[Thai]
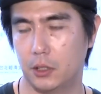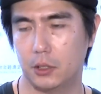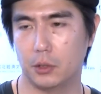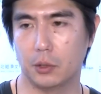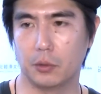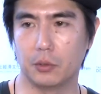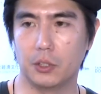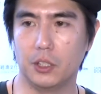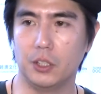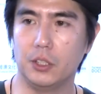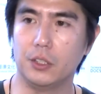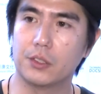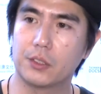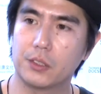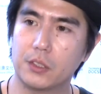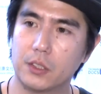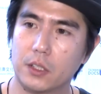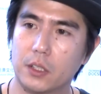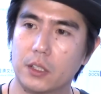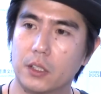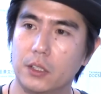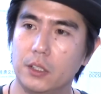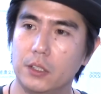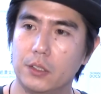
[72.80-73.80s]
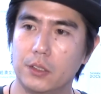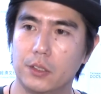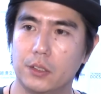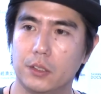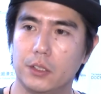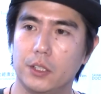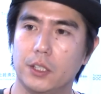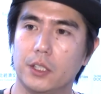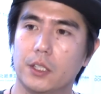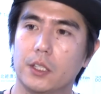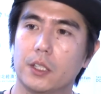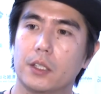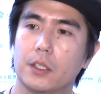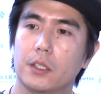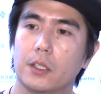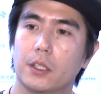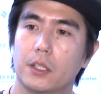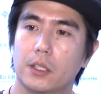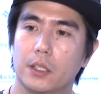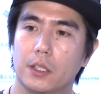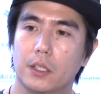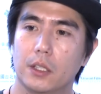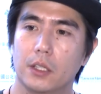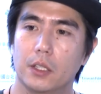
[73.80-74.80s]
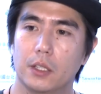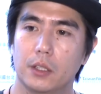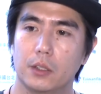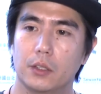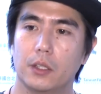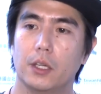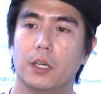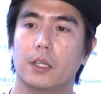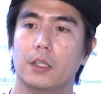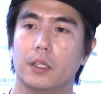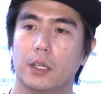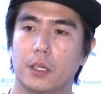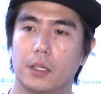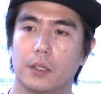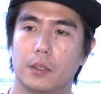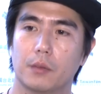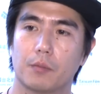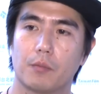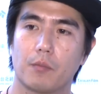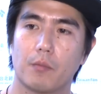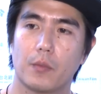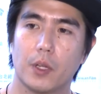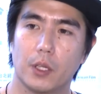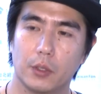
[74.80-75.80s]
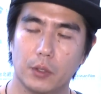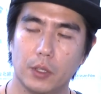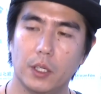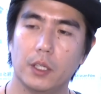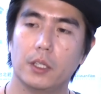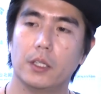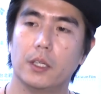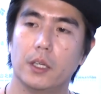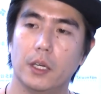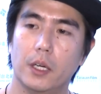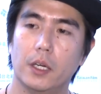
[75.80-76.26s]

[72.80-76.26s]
และของผู้สร้างมืออาชีพผลิตออกมามากกว่า 80 เรื่อง